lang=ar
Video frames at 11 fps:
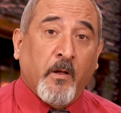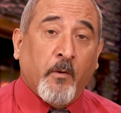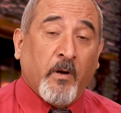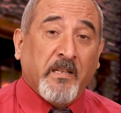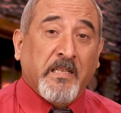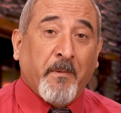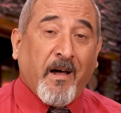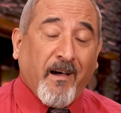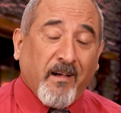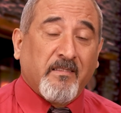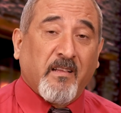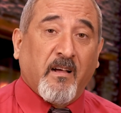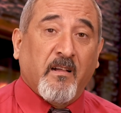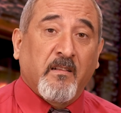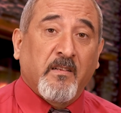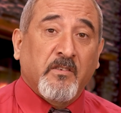وعندما أخطأ
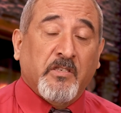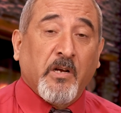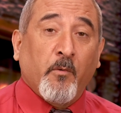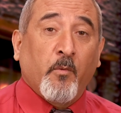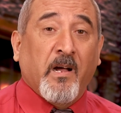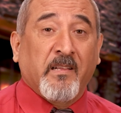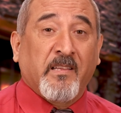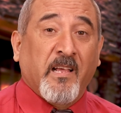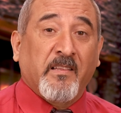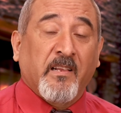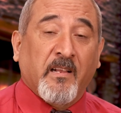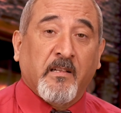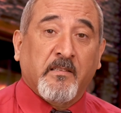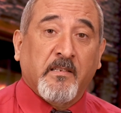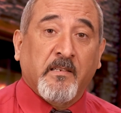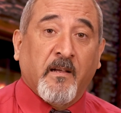شوهت هذه
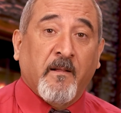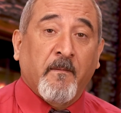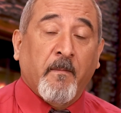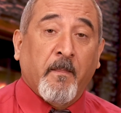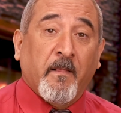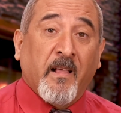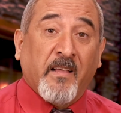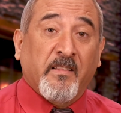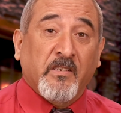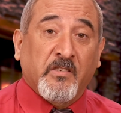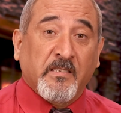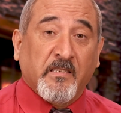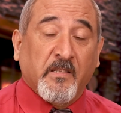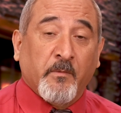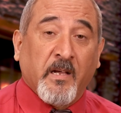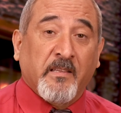الخطية هذا
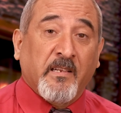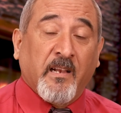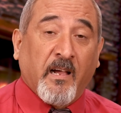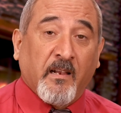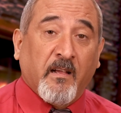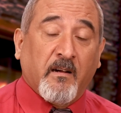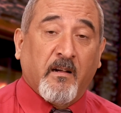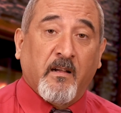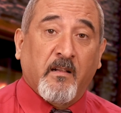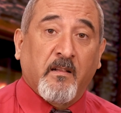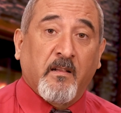الجسد وهذه العلاقة